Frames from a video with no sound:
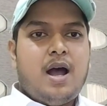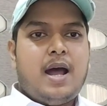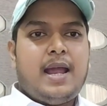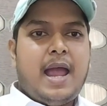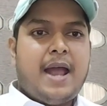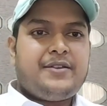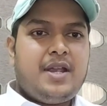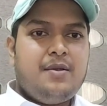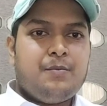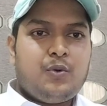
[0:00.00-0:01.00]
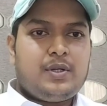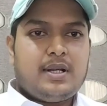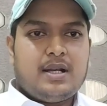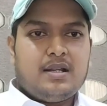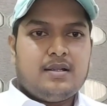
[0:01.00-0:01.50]
और एज ए
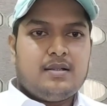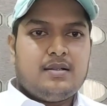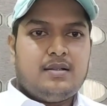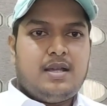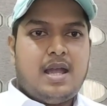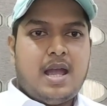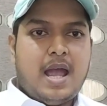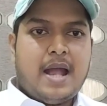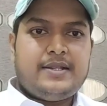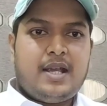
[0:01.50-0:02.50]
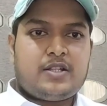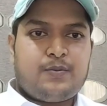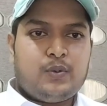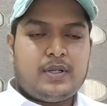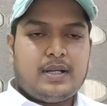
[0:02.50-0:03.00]
इम्पोर्टर एज ए
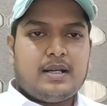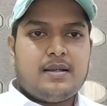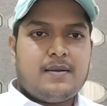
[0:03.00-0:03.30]
एक्सपोर्टर